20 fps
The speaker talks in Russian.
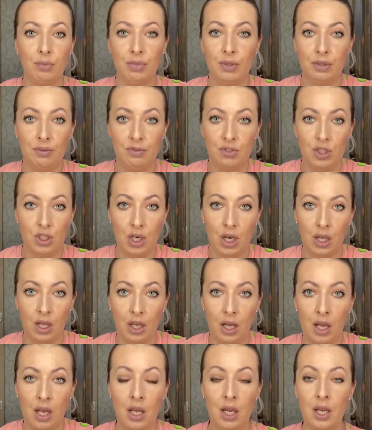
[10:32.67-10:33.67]

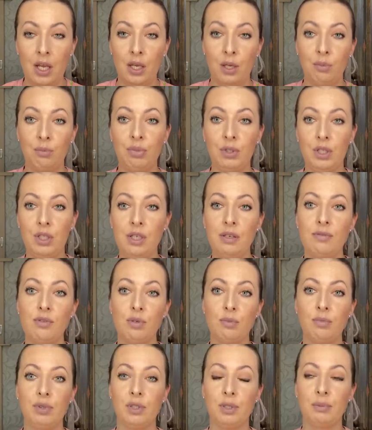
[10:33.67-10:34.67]
предвещало беды,
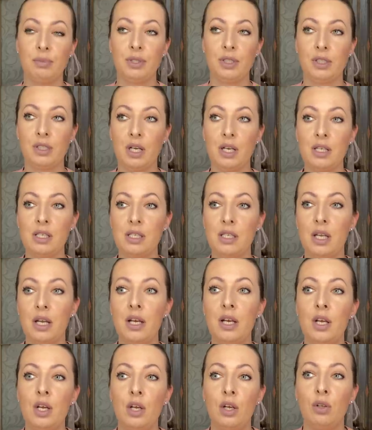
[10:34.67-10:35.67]
все было прекрасно,